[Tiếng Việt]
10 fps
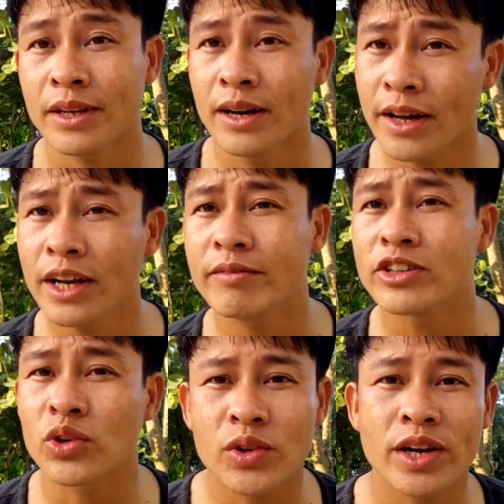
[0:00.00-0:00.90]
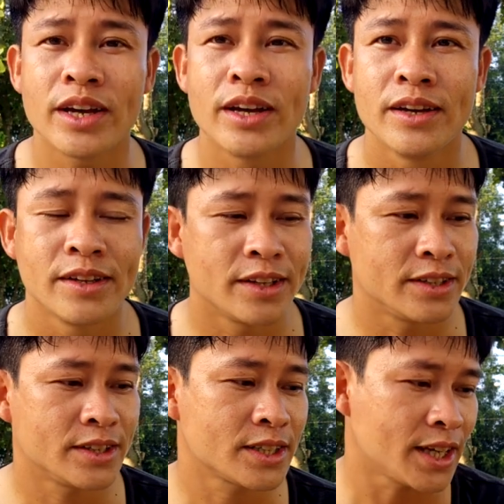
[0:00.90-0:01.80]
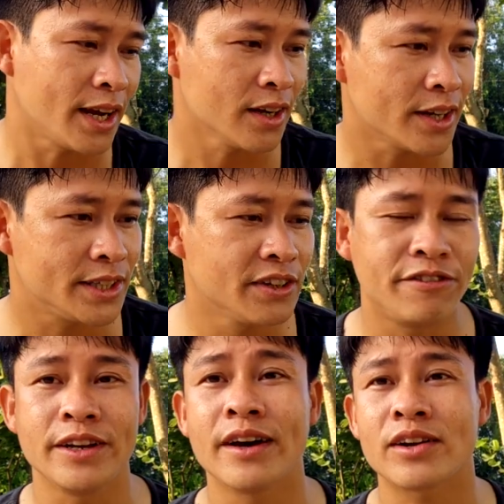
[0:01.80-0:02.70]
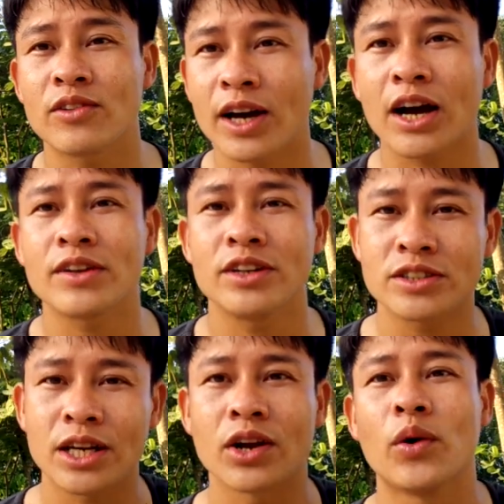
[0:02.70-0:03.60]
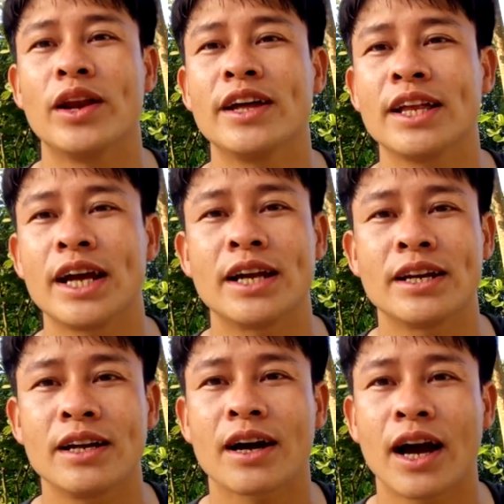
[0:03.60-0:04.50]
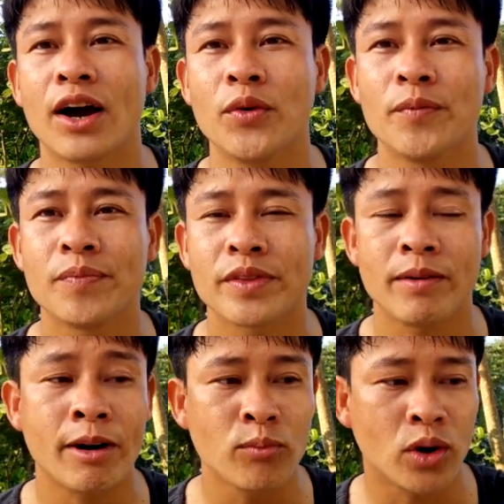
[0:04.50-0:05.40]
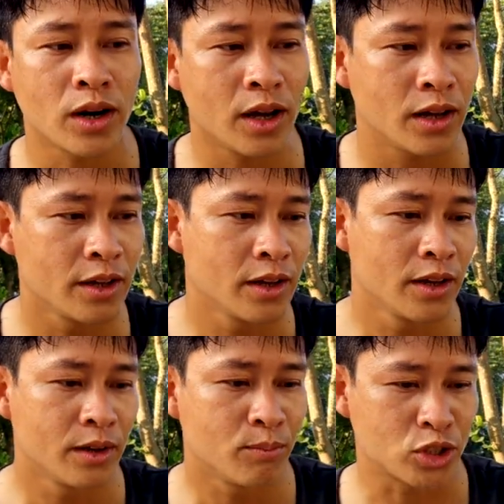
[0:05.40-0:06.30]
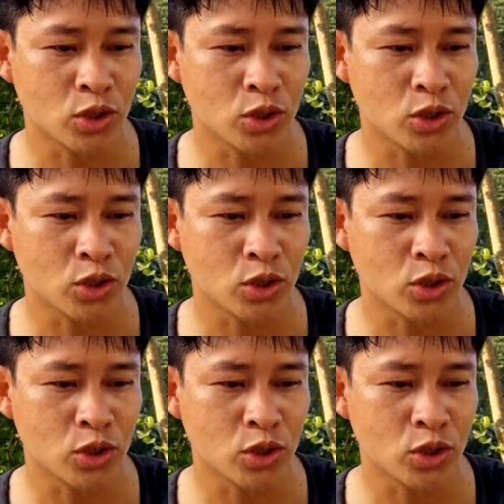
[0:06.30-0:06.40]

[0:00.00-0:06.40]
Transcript: lên để mà cho thuê, thì chắc chắn là cái chi phí đất nó cao thì nó sẽ đổi lên thế này rất là cao. Để bắt buộc là một